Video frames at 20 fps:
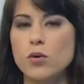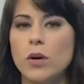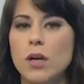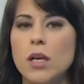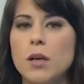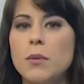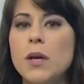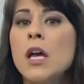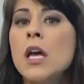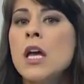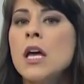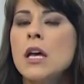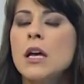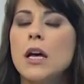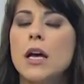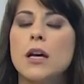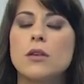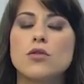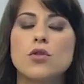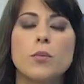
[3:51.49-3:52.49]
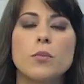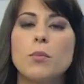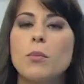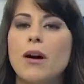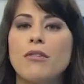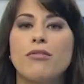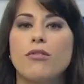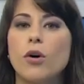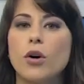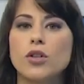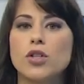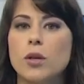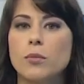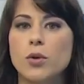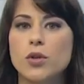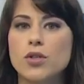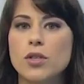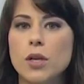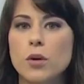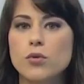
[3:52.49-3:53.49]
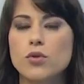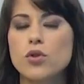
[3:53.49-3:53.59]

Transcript: crime é, sob uma forte emoção.